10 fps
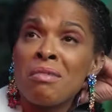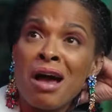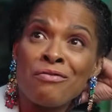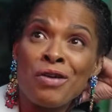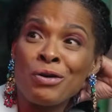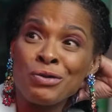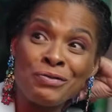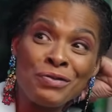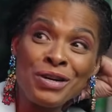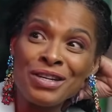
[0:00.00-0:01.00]
avoir un
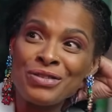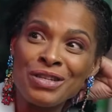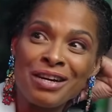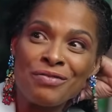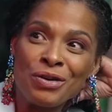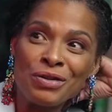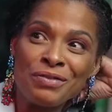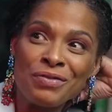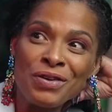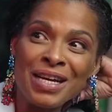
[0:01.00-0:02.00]
enfant, réussir à avoir un
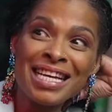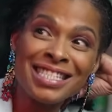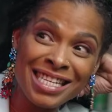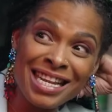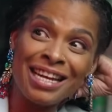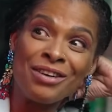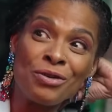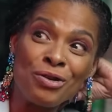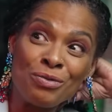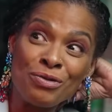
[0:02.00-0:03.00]
enfant, est-ce qu'il allait
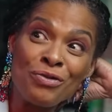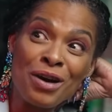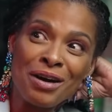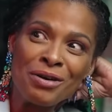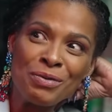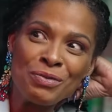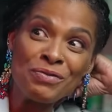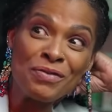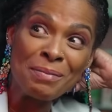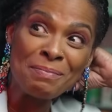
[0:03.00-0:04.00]
encore me voir comme
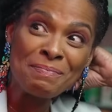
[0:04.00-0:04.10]
une femme